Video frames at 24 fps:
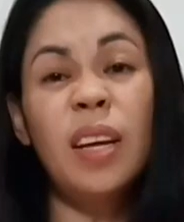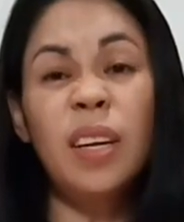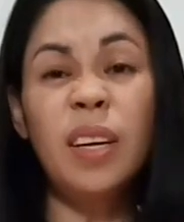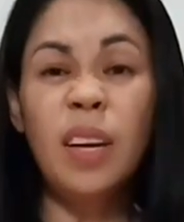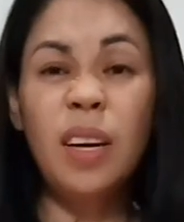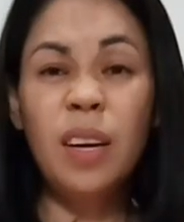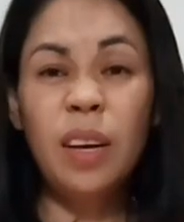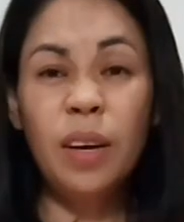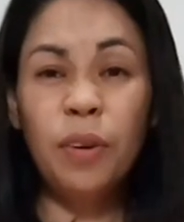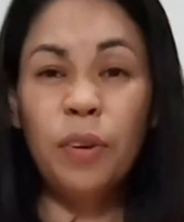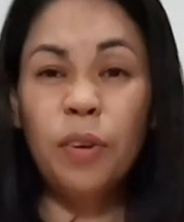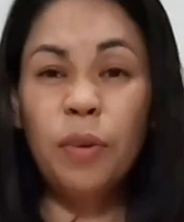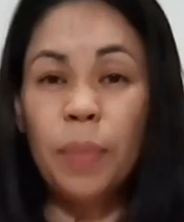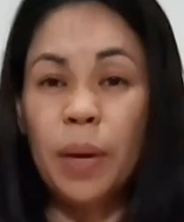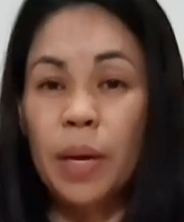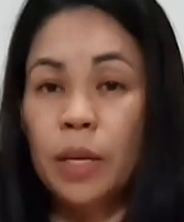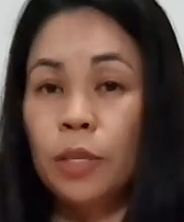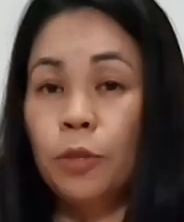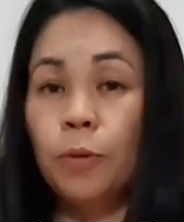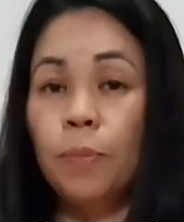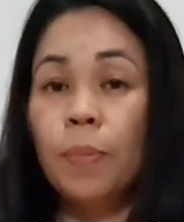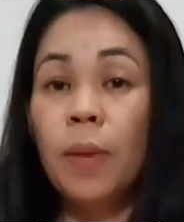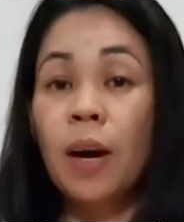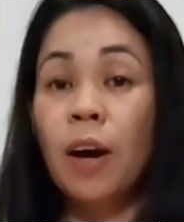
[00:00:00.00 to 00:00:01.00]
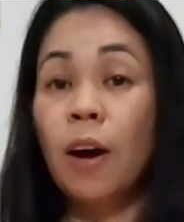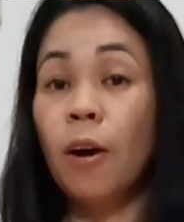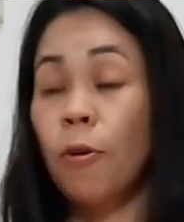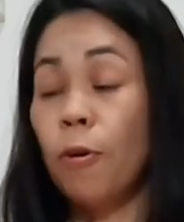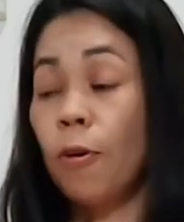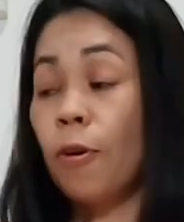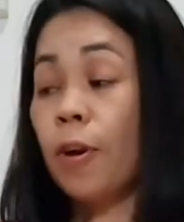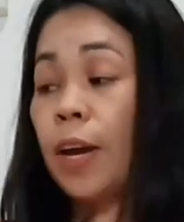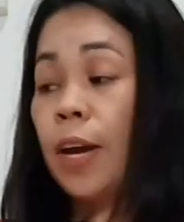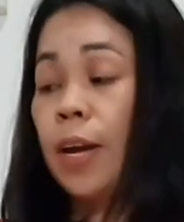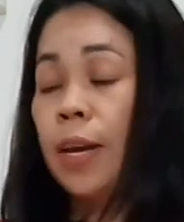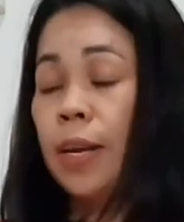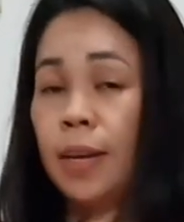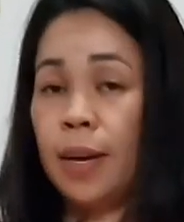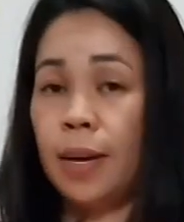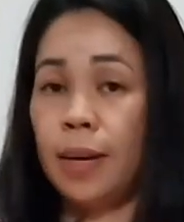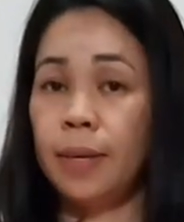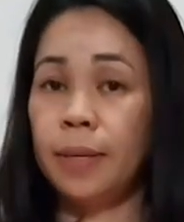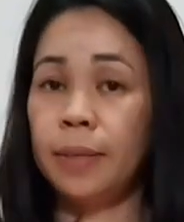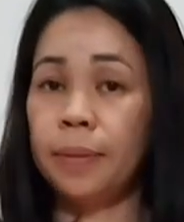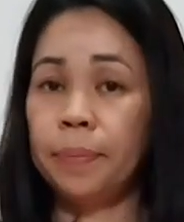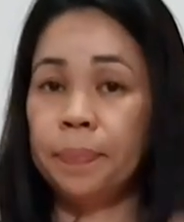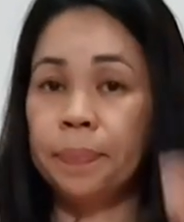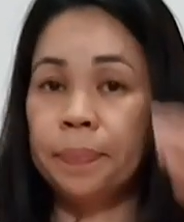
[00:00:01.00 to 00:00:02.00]
Sila na lang yung medyo mga okay
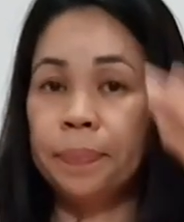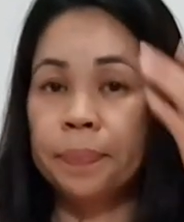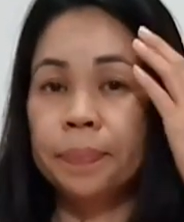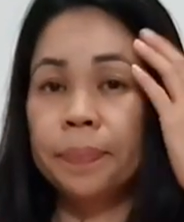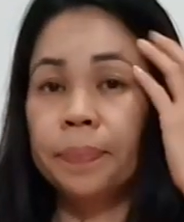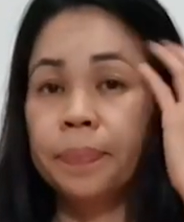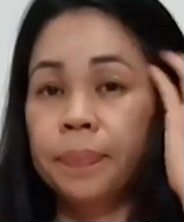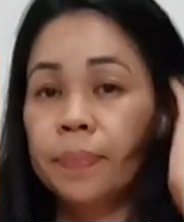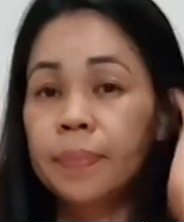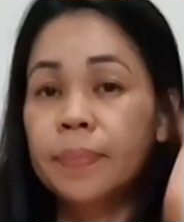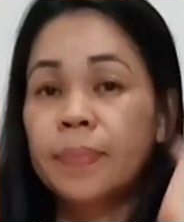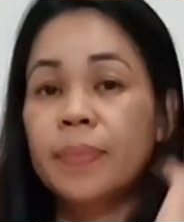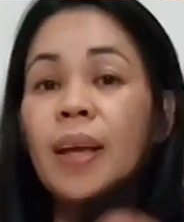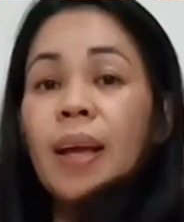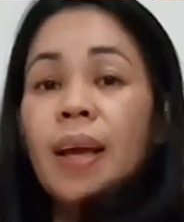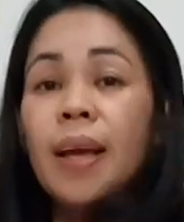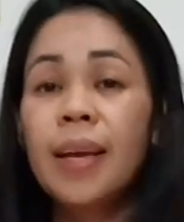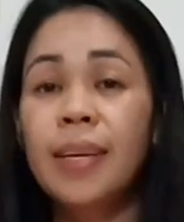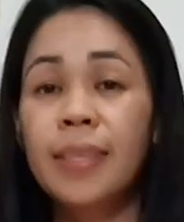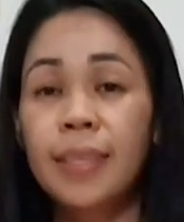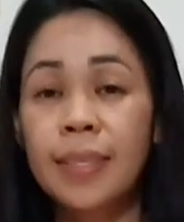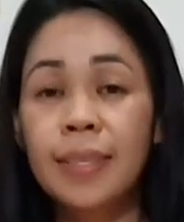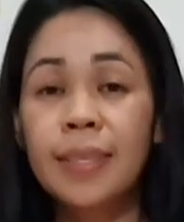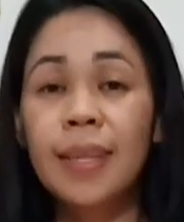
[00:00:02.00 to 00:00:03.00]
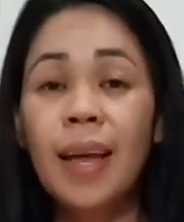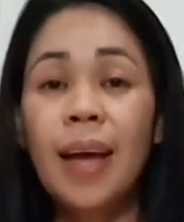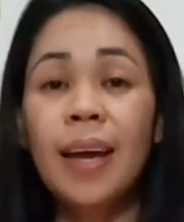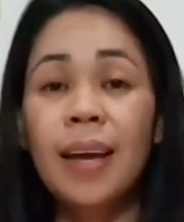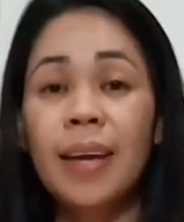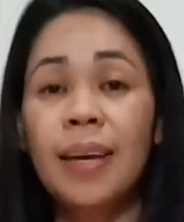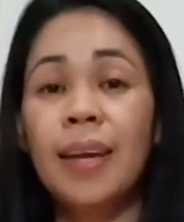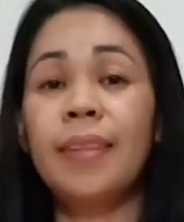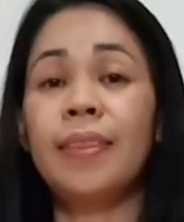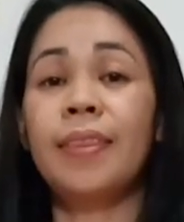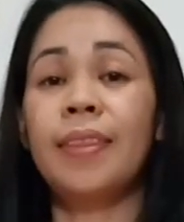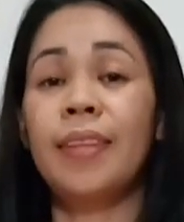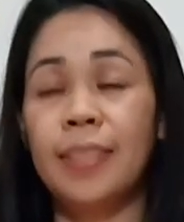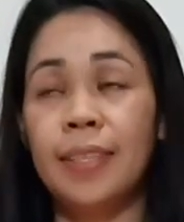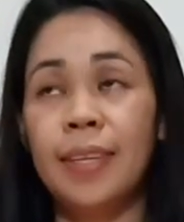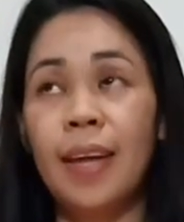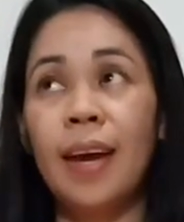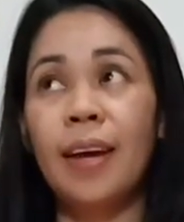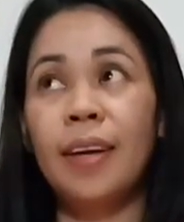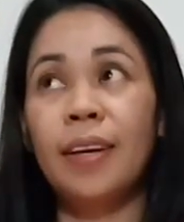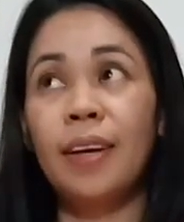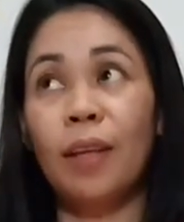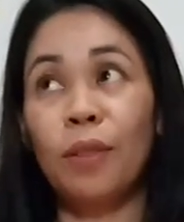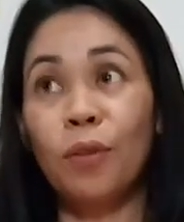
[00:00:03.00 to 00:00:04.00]
na style at
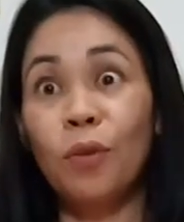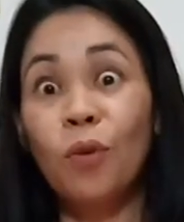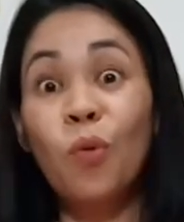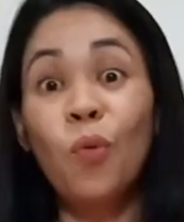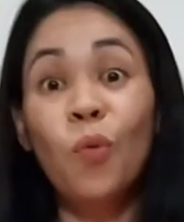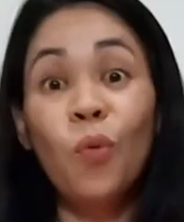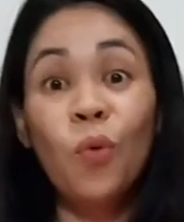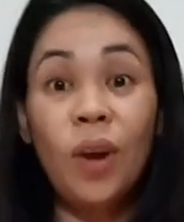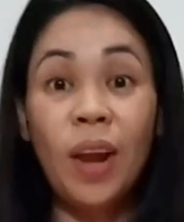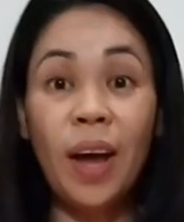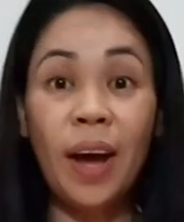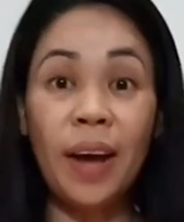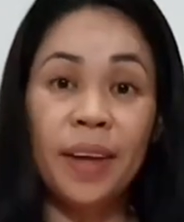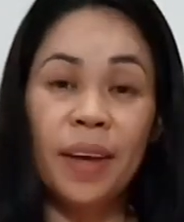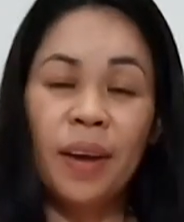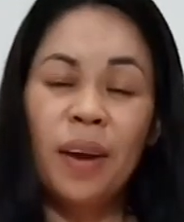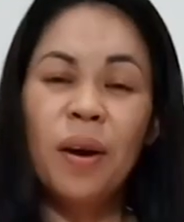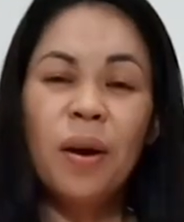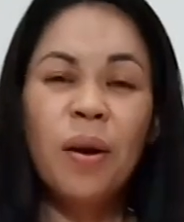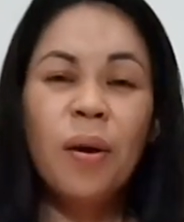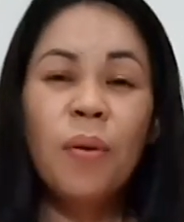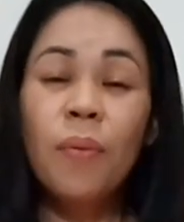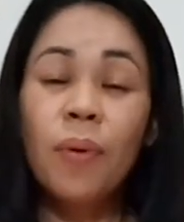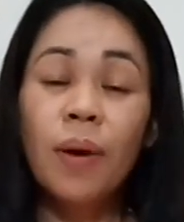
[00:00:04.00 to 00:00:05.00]
design at kulay.